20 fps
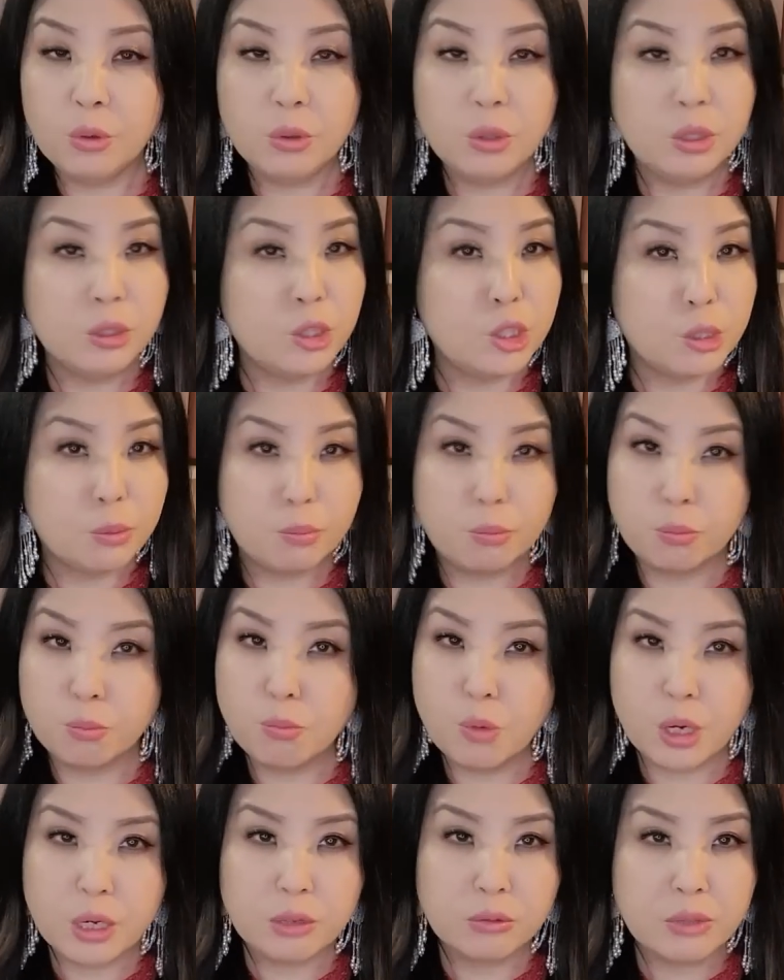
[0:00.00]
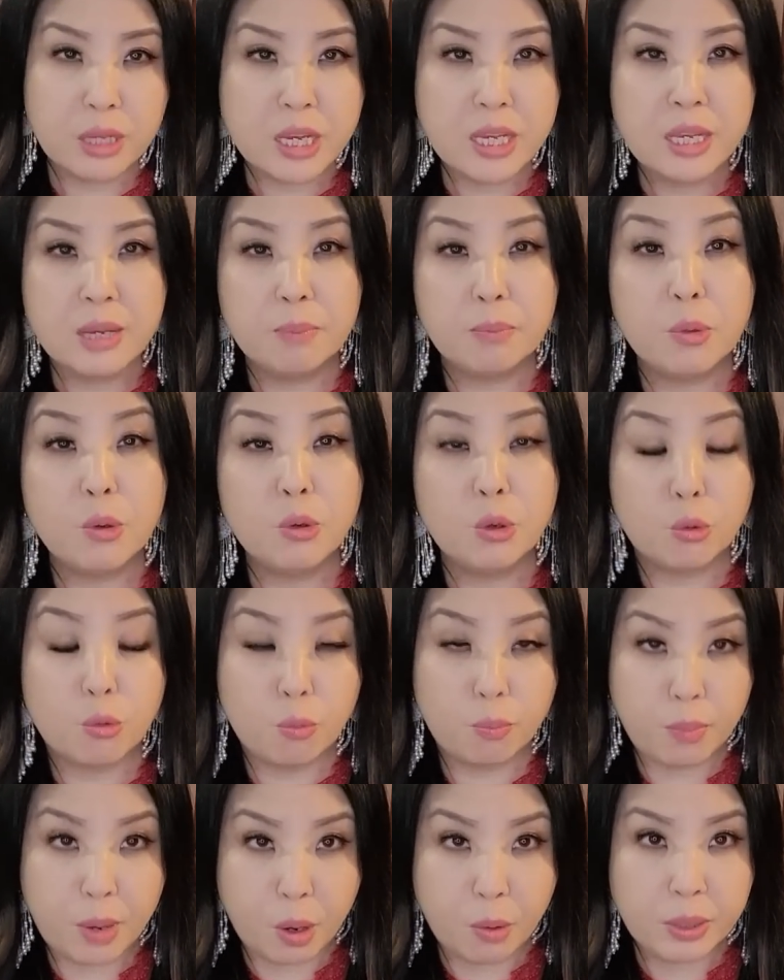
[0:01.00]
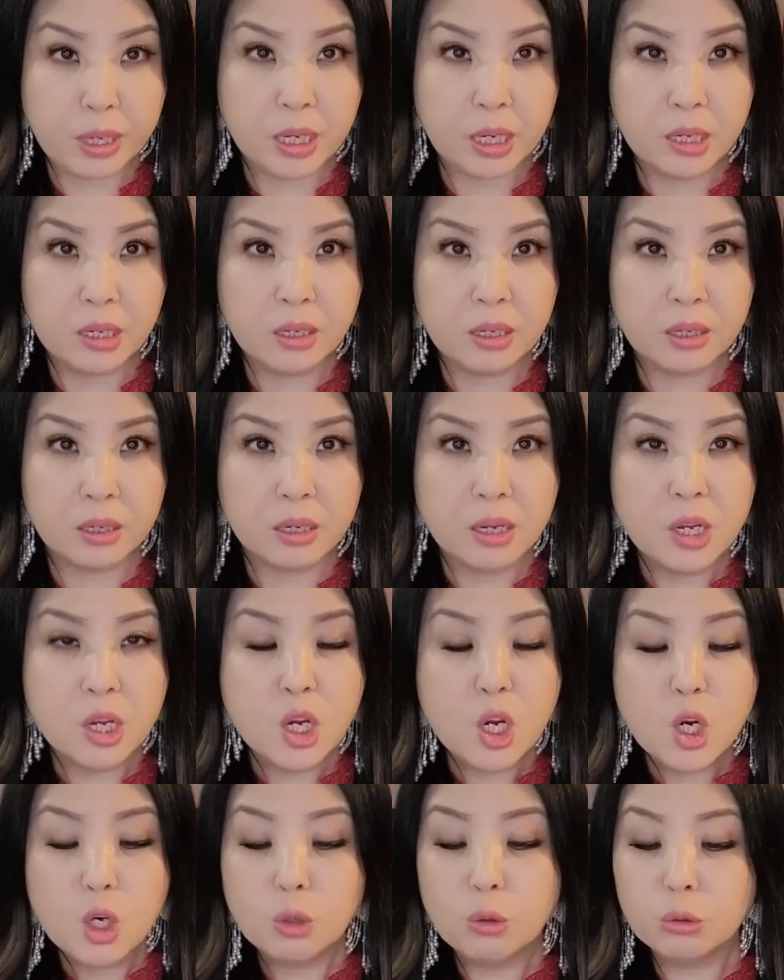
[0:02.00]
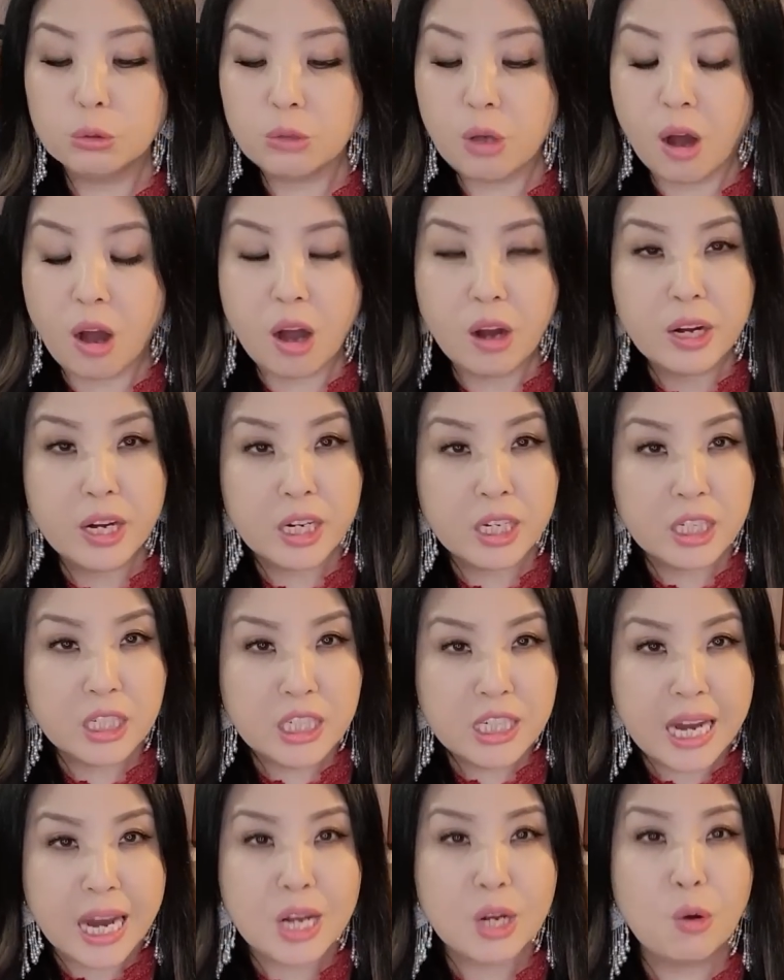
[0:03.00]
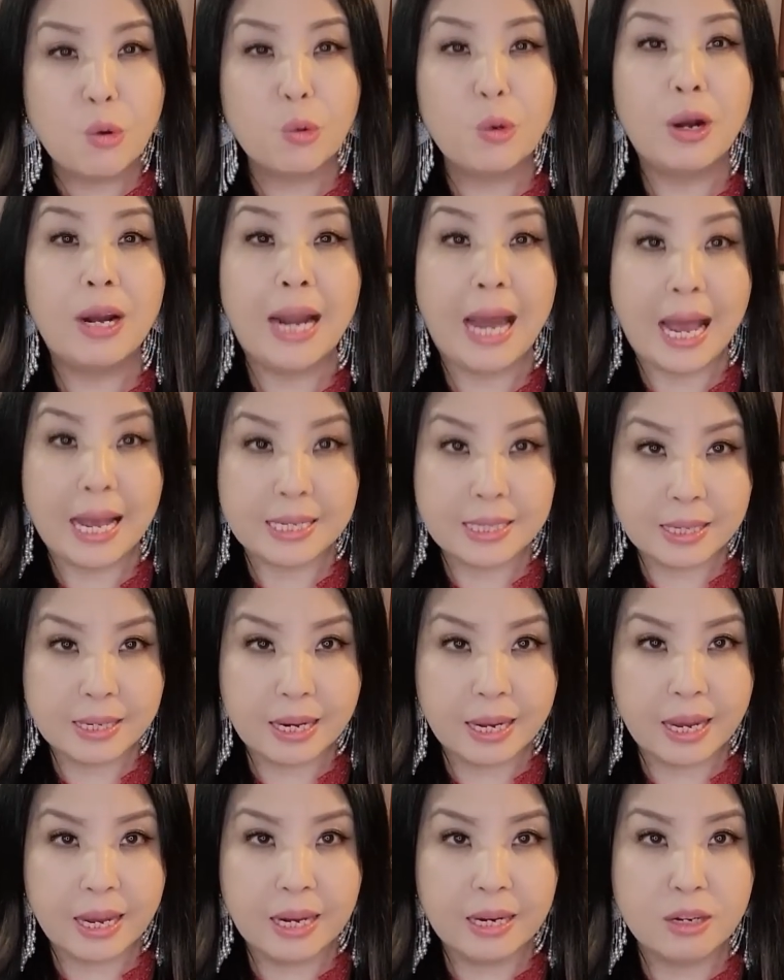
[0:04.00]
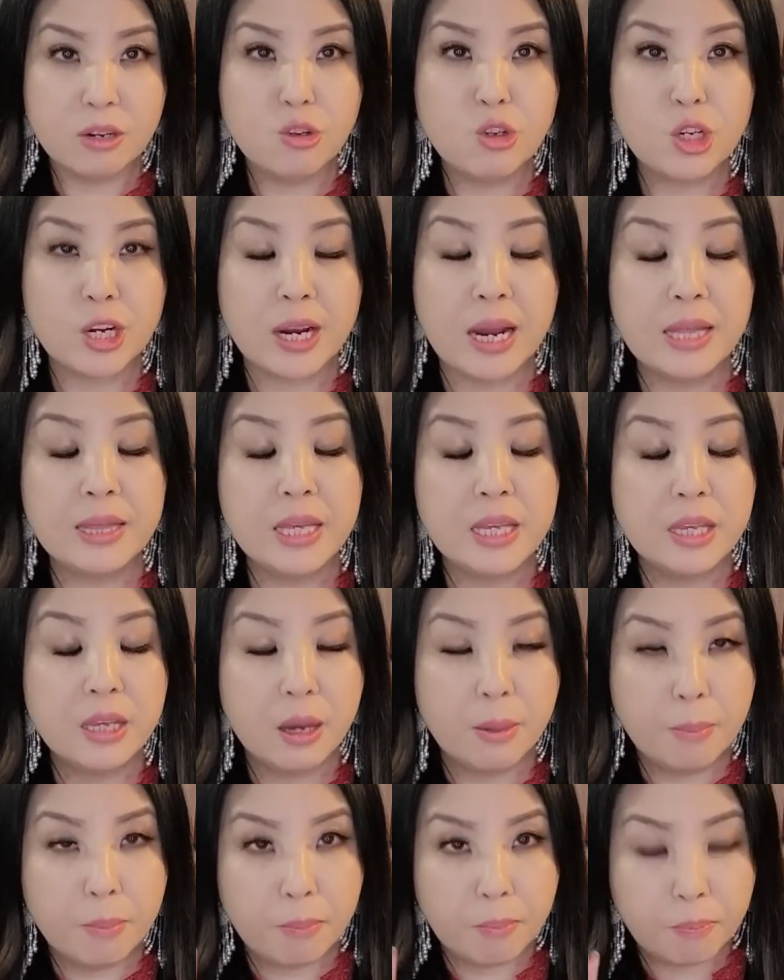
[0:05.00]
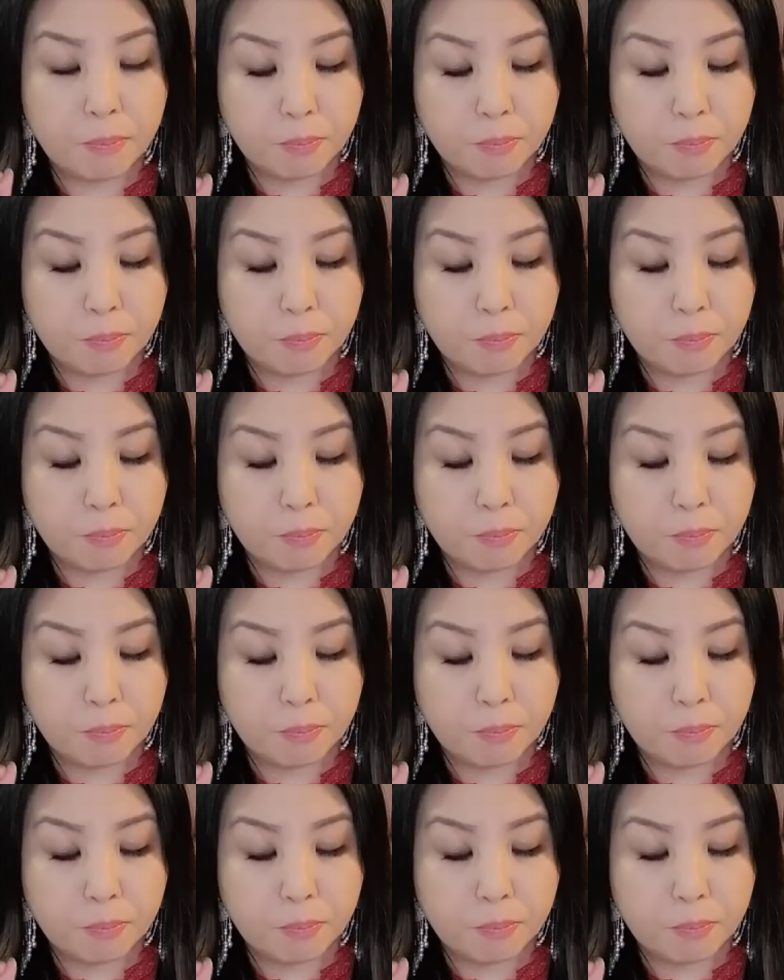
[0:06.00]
nữ chỉ muốn được tay nhiên bố đồ của bố đi nữa cô thó nâng nâng cổ đó là sao nà nữ chẳng hay tế dầm